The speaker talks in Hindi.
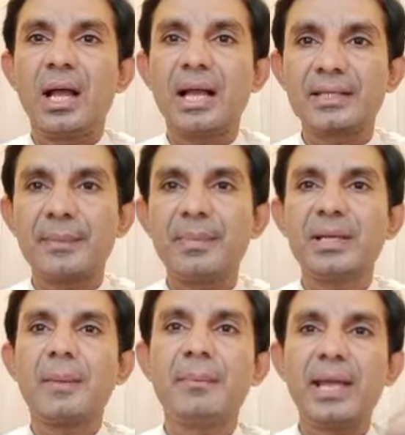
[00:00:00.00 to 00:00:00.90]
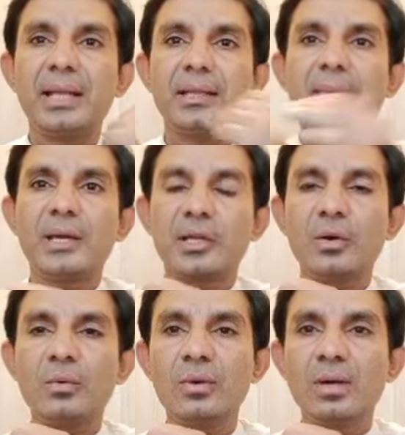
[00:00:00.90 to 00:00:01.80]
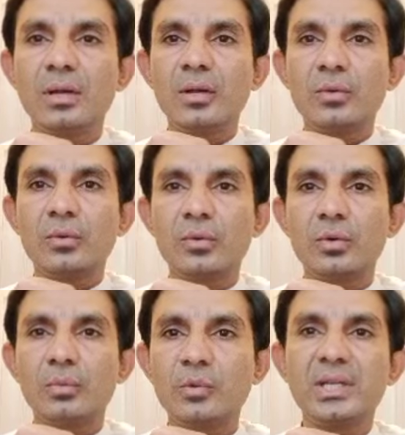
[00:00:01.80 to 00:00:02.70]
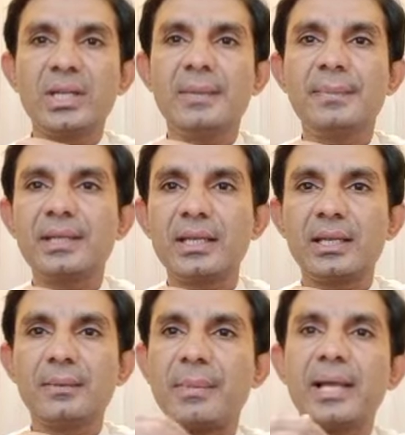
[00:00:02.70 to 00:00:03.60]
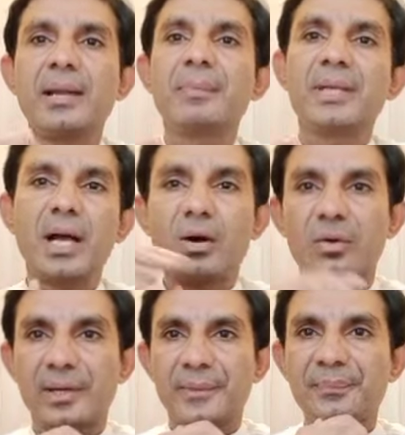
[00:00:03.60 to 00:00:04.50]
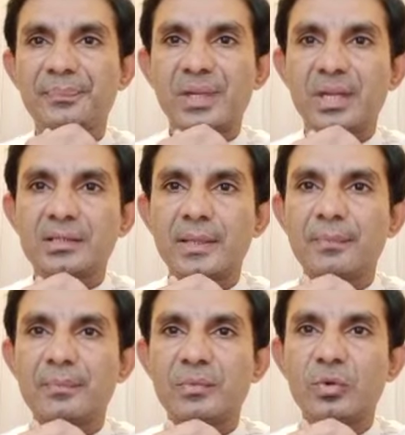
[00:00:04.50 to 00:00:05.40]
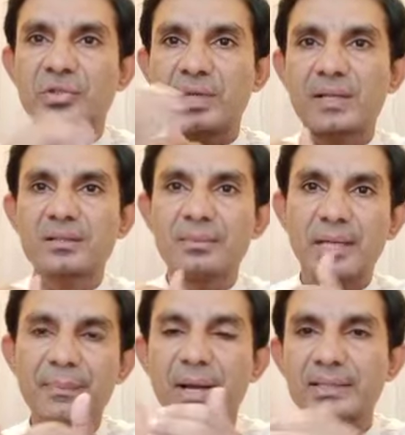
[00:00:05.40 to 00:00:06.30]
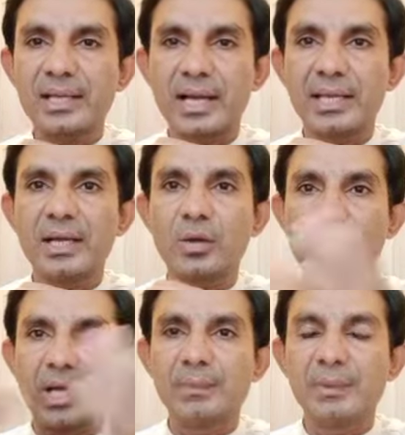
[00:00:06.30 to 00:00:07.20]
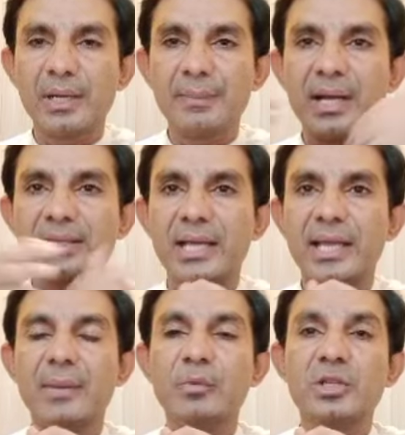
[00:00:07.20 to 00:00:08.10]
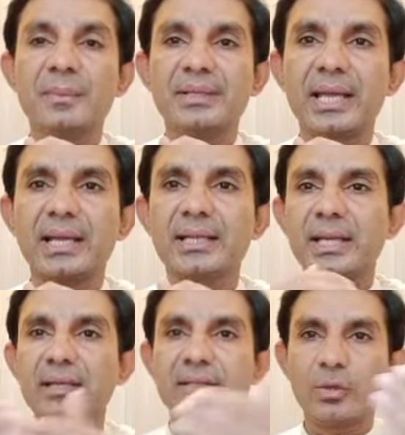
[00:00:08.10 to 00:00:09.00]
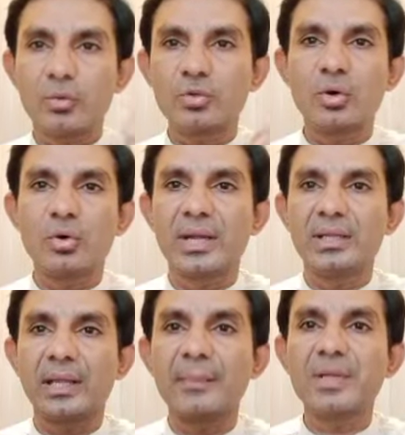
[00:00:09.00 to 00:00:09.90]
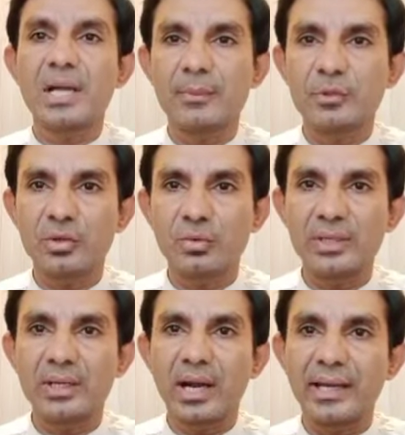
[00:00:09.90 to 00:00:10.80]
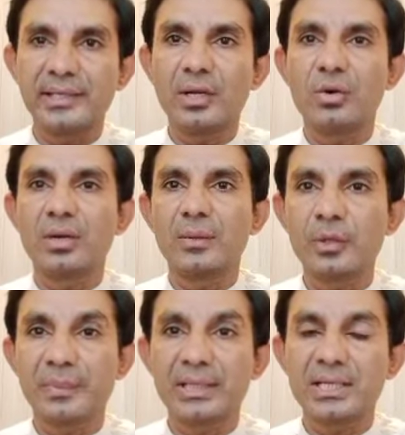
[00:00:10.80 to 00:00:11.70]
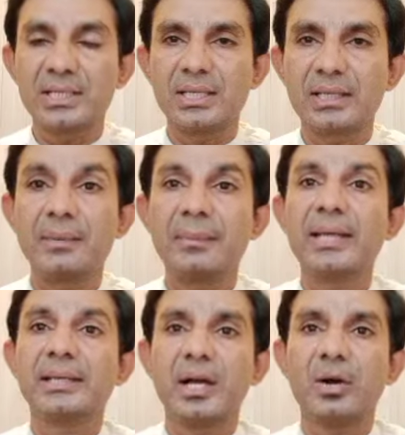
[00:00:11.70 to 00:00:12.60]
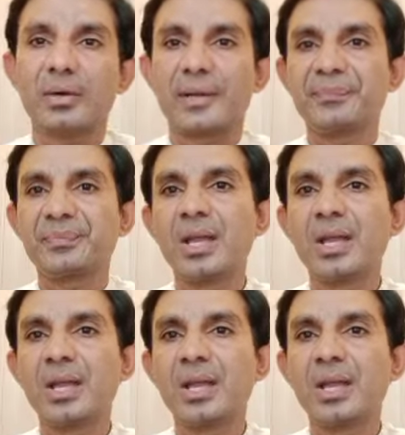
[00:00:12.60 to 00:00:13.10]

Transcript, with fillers: एग्जाम्पल का मैं अंदर बैठा हूँ तो मुझे नहीं पता कि बाहर अब क्या हो रहा है जब कोई शख्स मेरे पास आएगा कोई आदमी मेरे पास आएगा मुझे बताएगा यार ये कुछ हो रहा है तब जाके मुझे कोई आइडिया होगा मुझे पता चलेगा कि बाहर क्या हो रहा है